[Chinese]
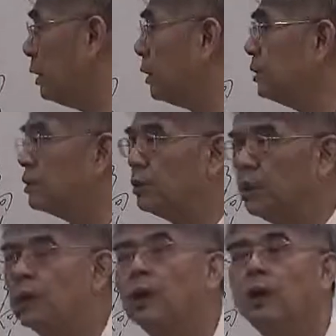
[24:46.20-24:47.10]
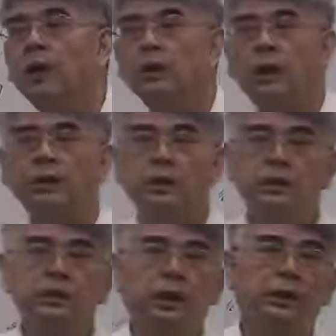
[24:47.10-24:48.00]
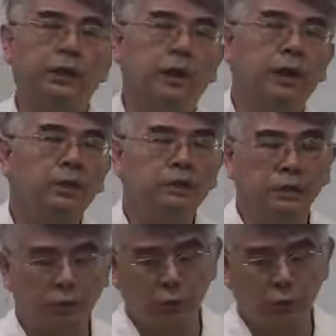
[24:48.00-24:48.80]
力的，可是呢，它这个影响力啊是你